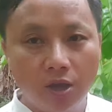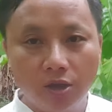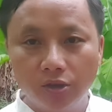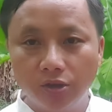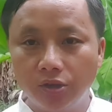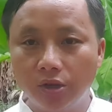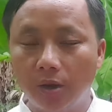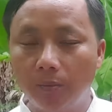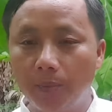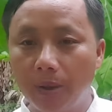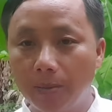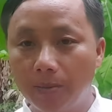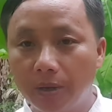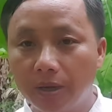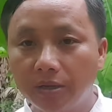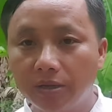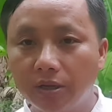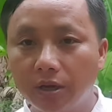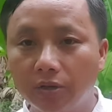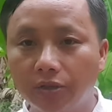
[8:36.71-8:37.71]
giờ bé
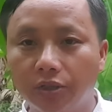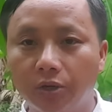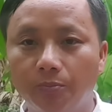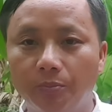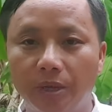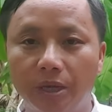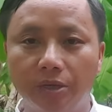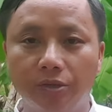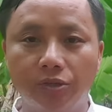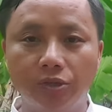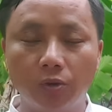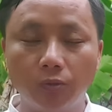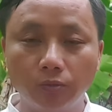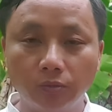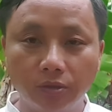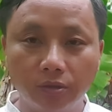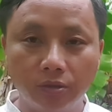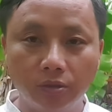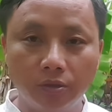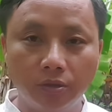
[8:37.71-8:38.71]
phun nhớ cho bé trông
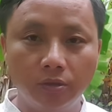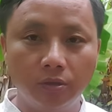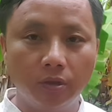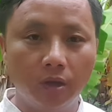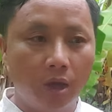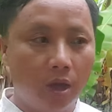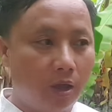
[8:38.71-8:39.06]
sư